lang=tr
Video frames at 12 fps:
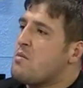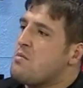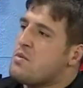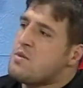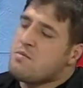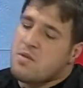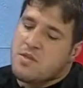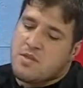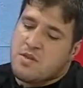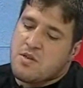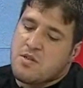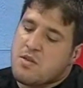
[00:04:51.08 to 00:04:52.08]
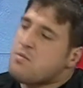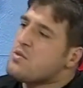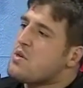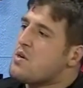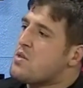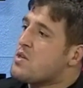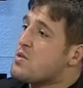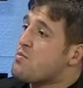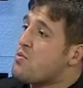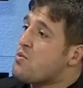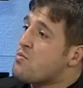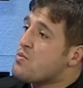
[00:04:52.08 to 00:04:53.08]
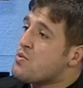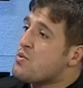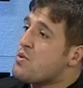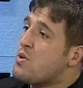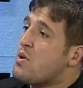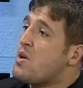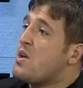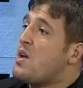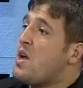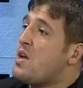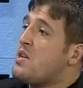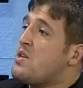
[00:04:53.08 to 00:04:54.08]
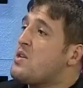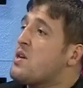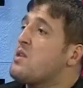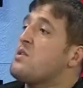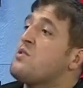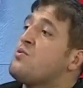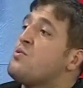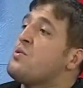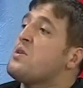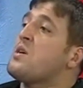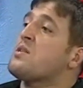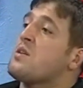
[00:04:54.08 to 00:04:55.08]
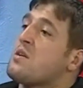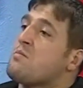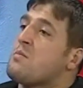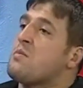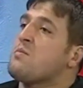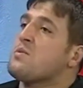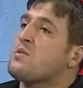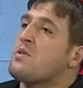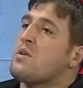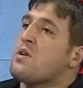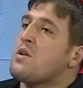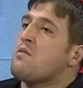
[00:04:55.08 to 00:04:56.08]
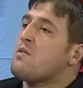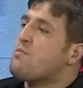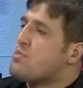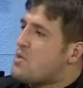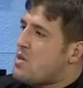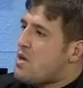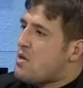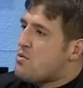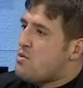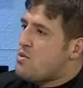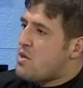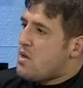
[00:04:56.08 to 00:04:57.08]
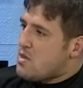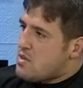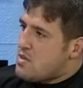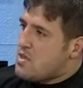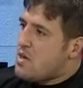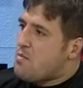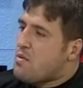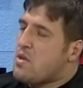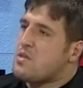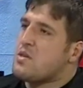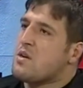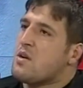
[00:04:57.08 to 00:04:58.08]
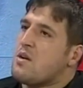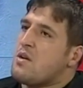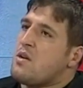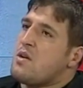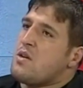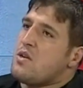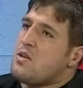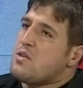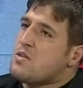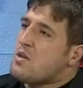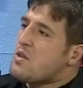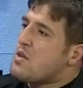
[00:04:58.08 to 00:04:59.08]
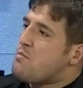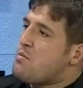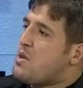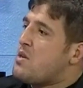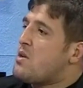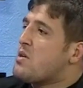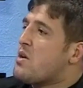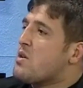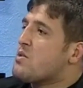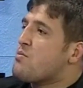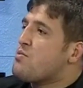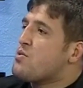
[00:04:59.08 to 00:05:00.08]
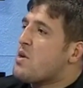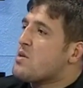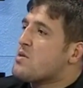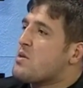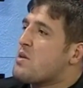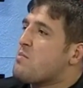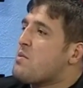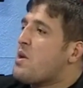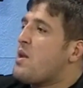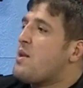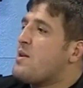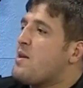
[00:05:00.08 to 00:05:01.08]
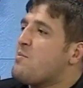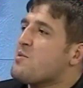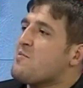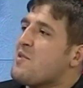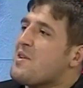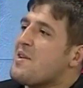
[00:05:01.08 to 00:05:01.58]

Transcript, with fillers: Bizim de evet. sıkıntımız atasporumuzu en iyi şekilde dünyaya tanıtmamız. Ve bu sene 650.si yapılacak. İnşallah bilinen 6,5 asırlık bir geleneğimiz var.